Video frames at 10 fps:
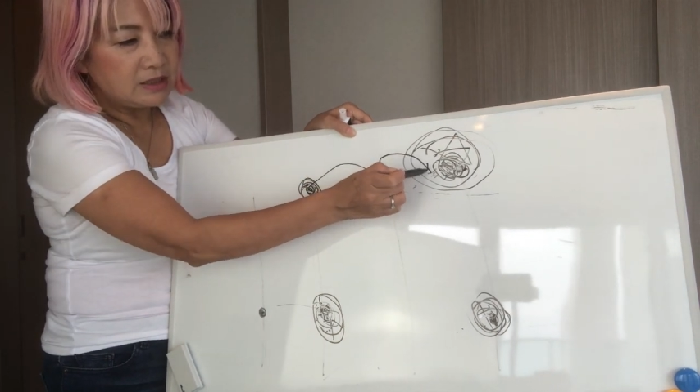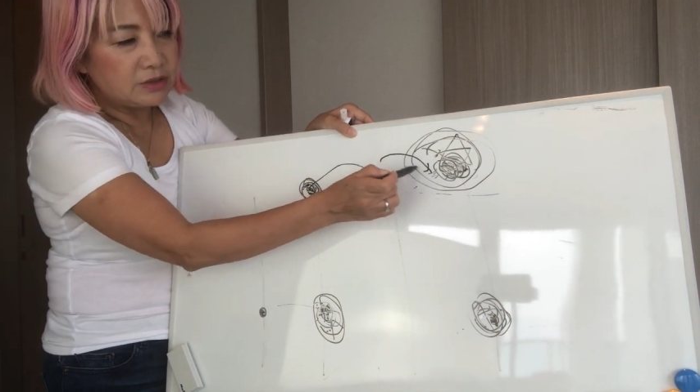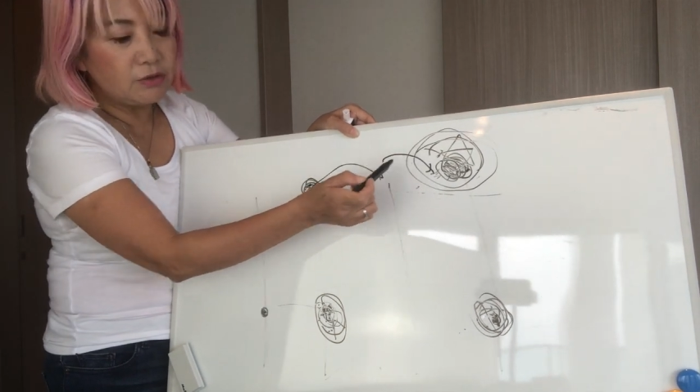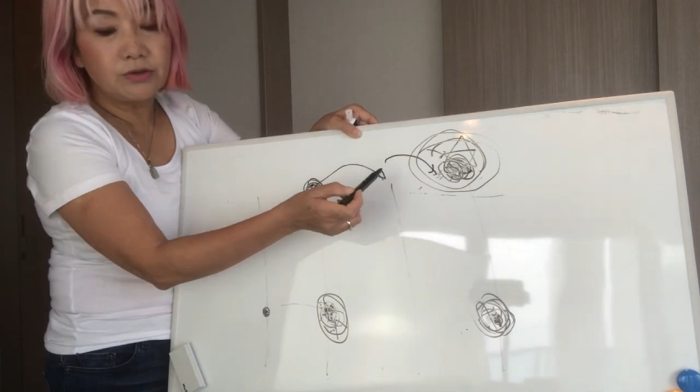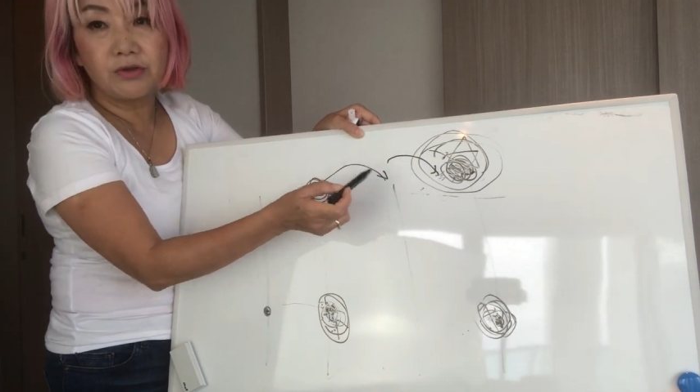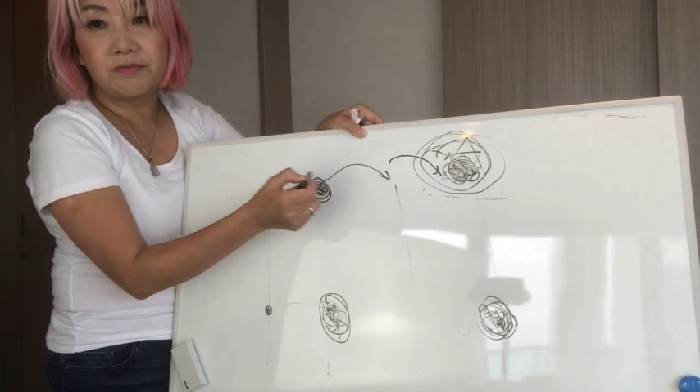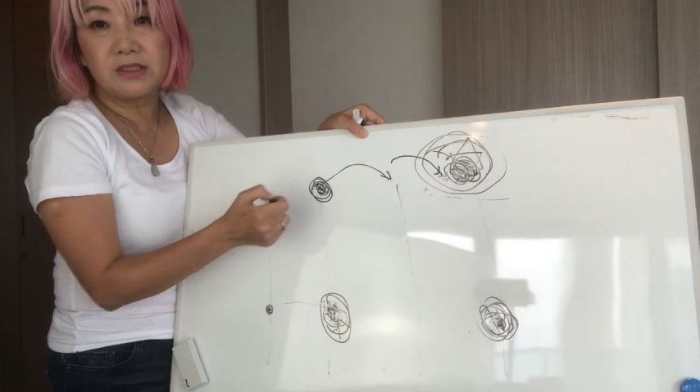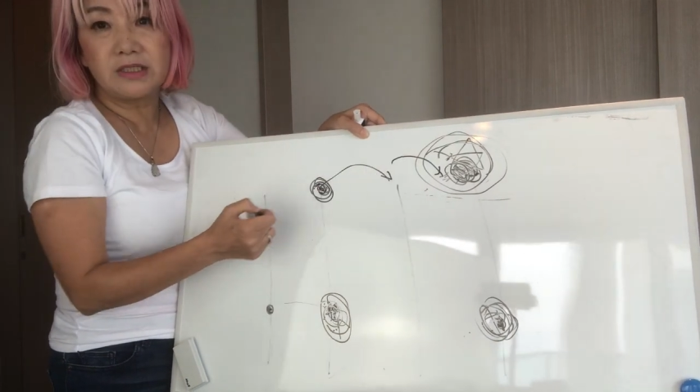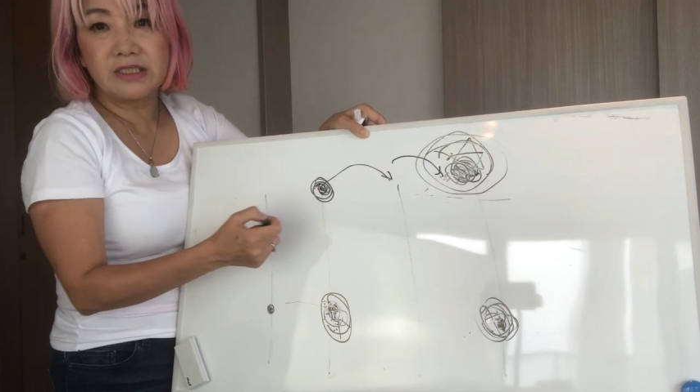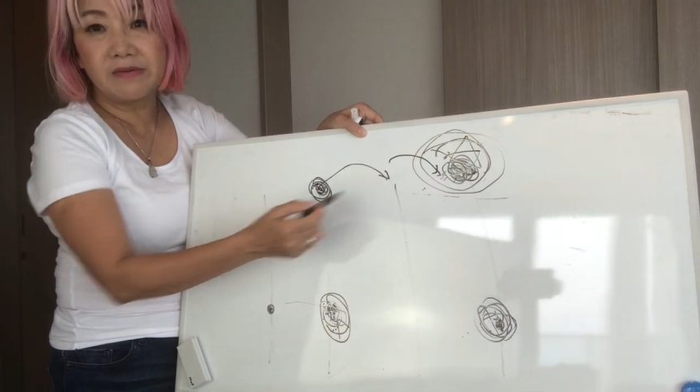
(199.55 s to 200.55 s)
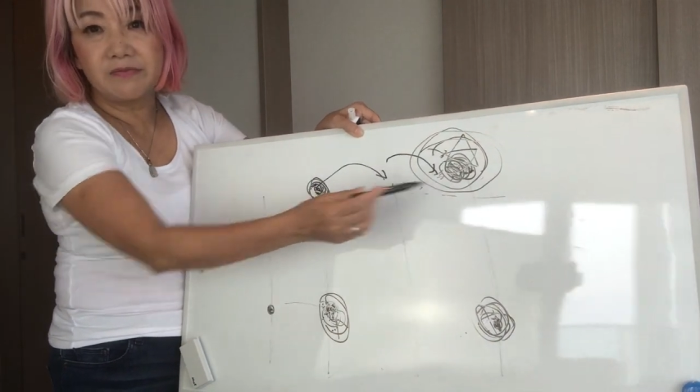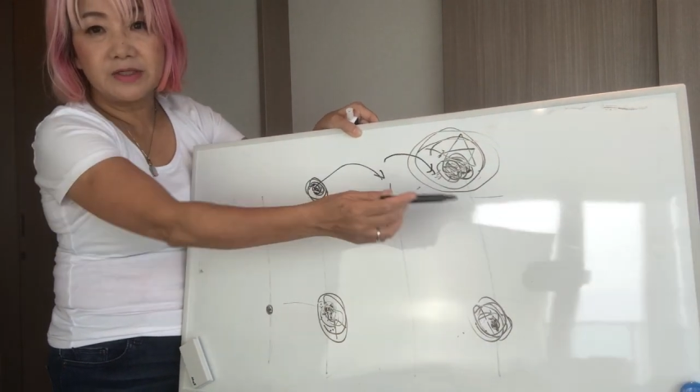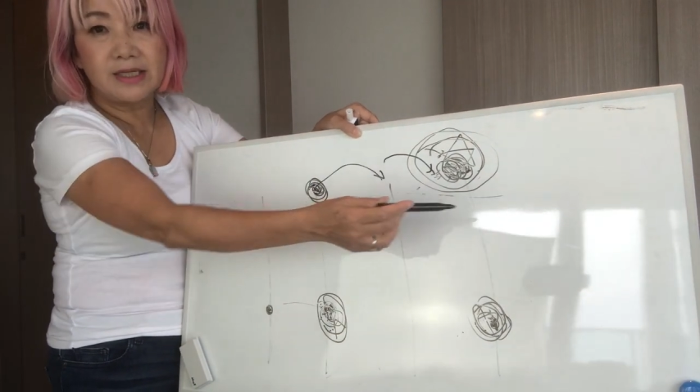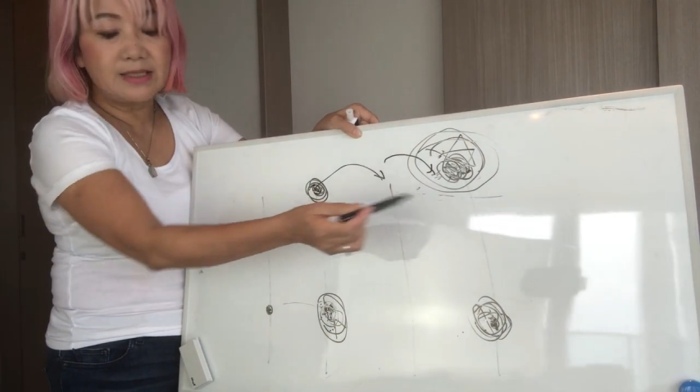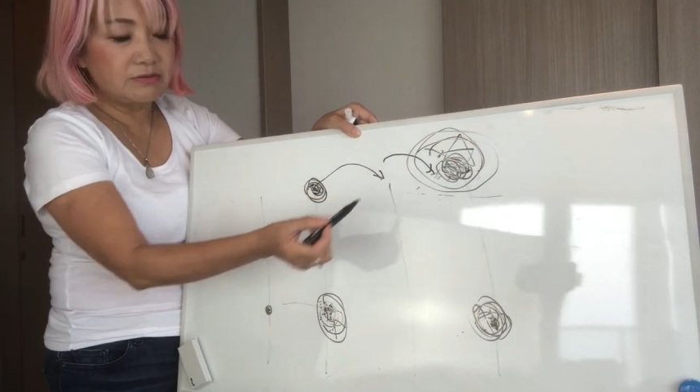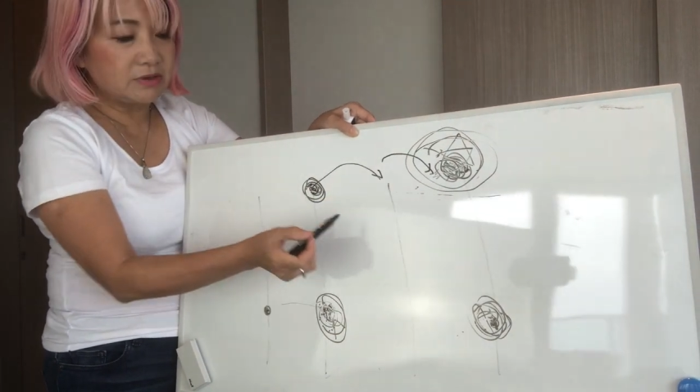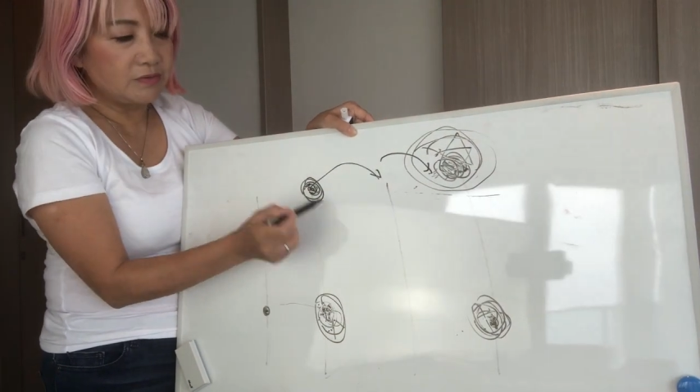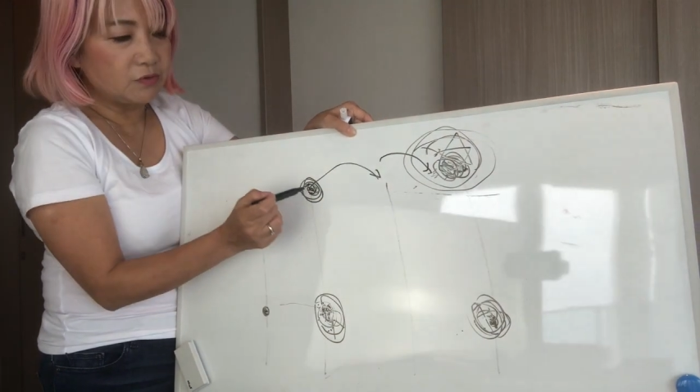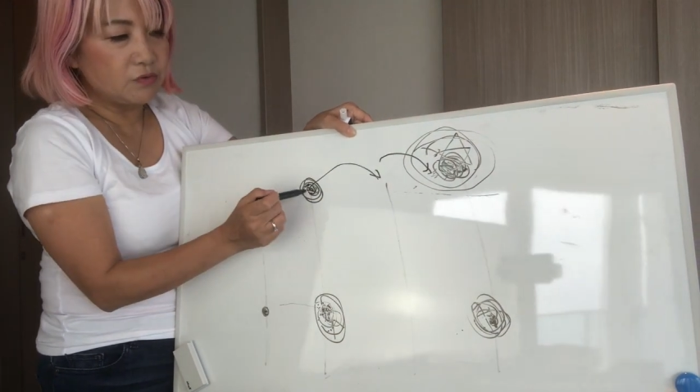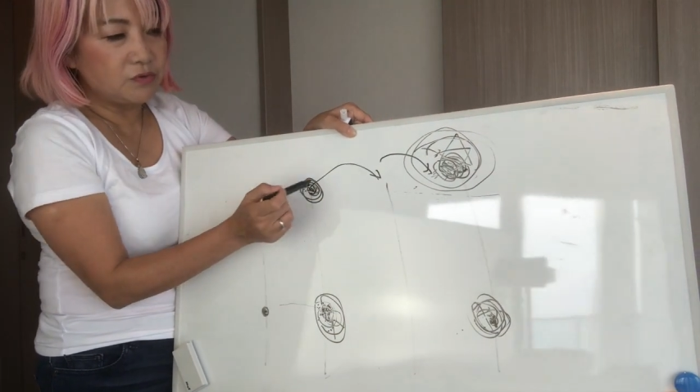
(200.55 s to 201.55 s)
ひとっ飛びに全部行かなく
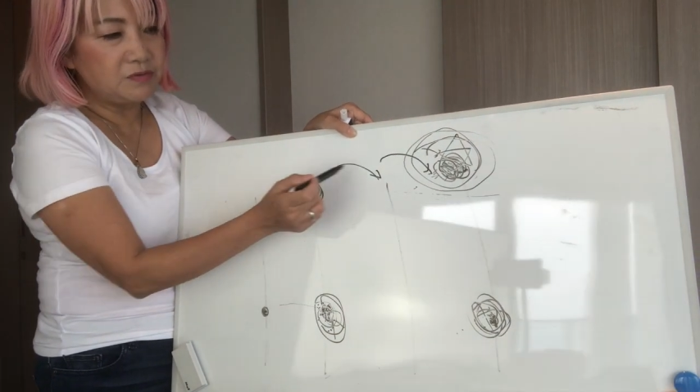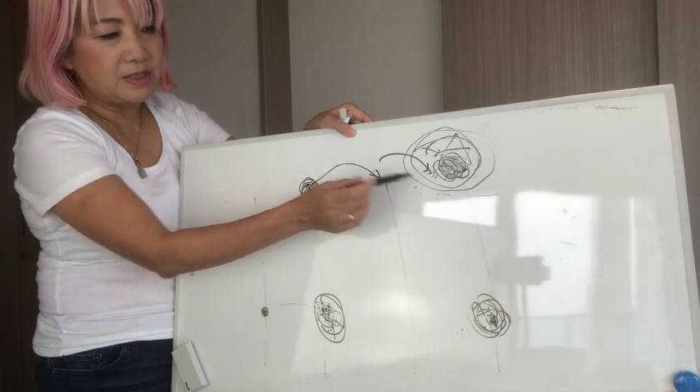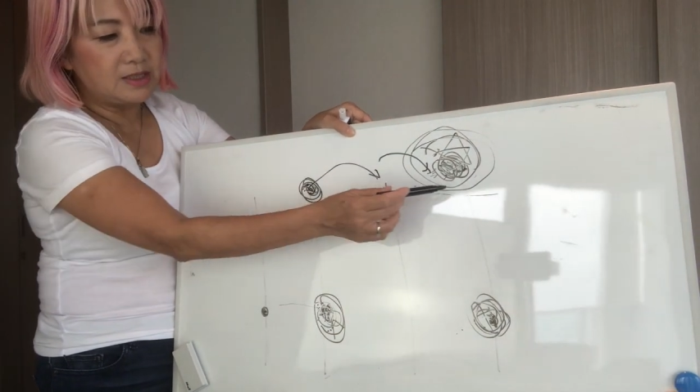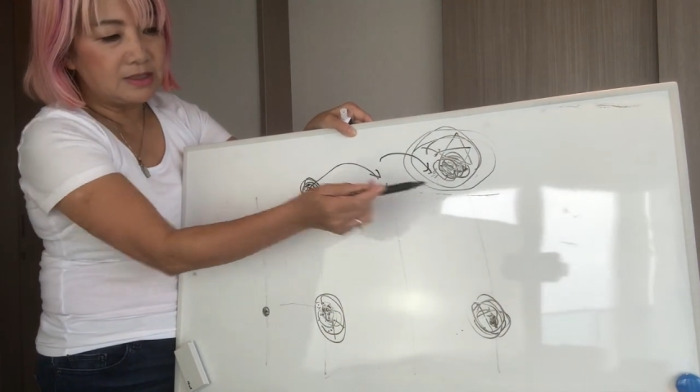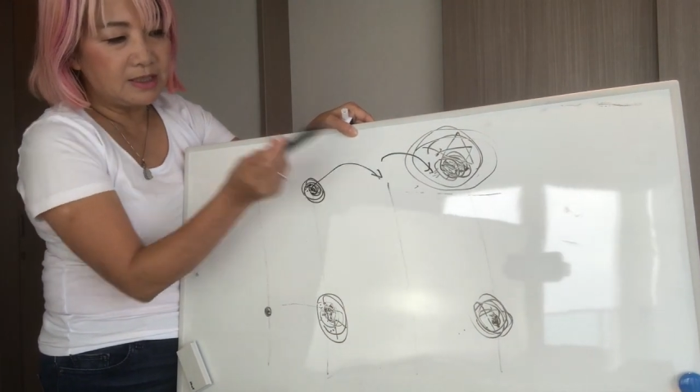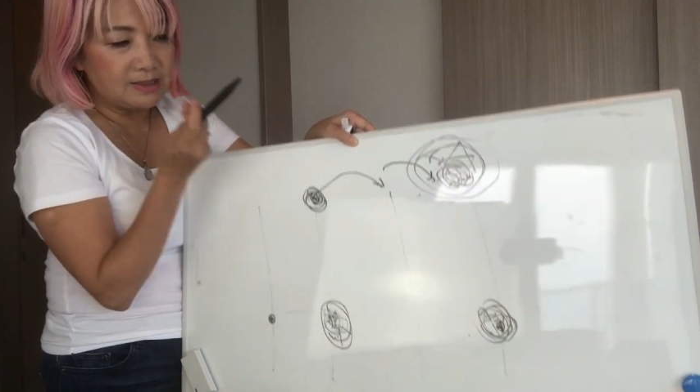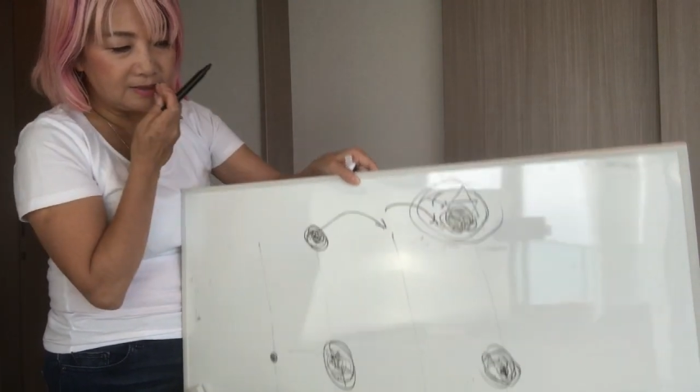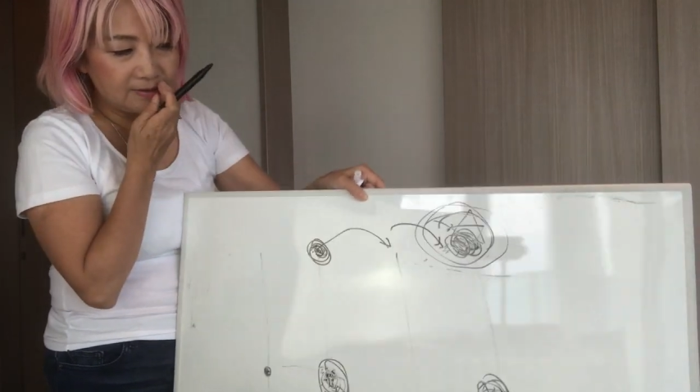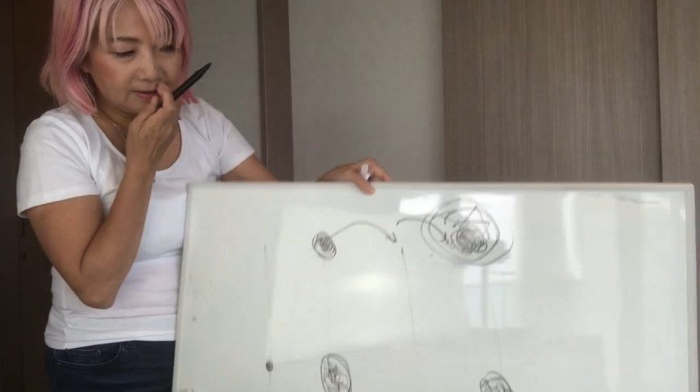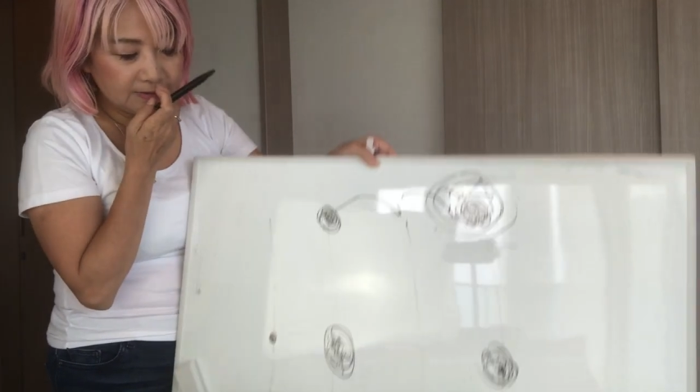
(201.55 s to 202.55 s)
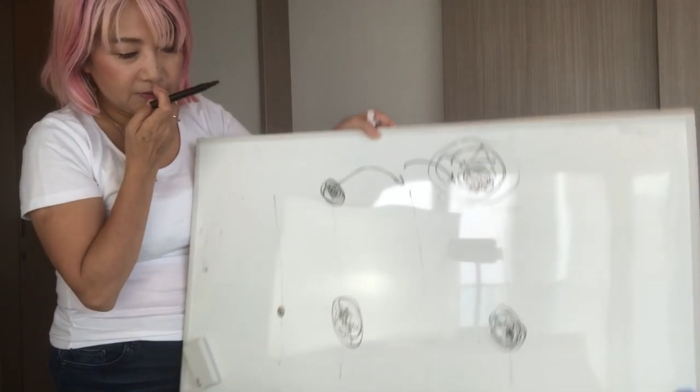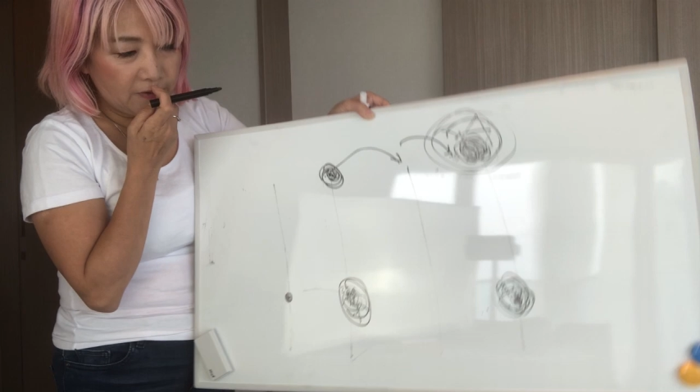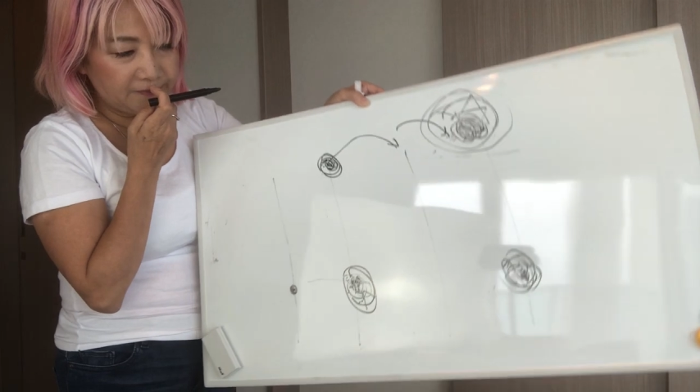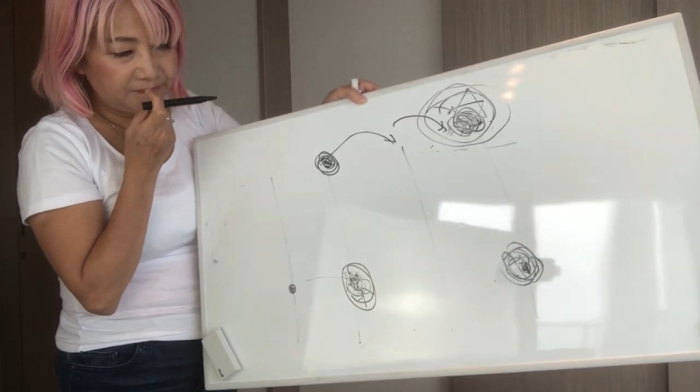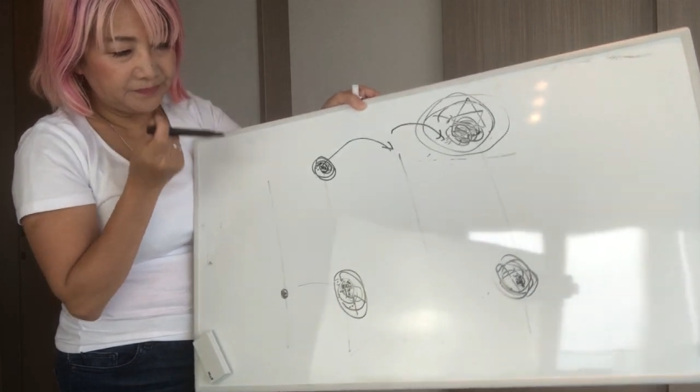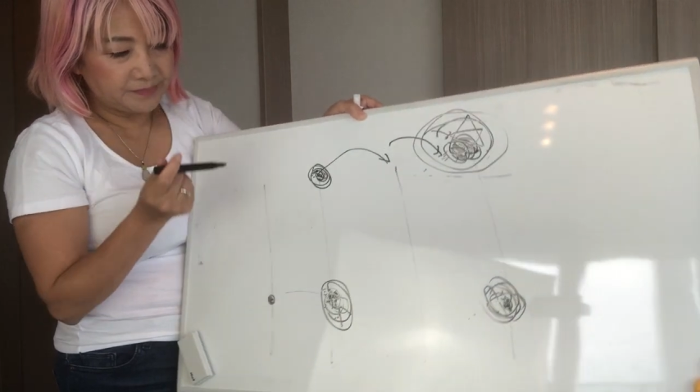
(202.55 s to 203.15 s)
てもここ見ていったらいいんやけど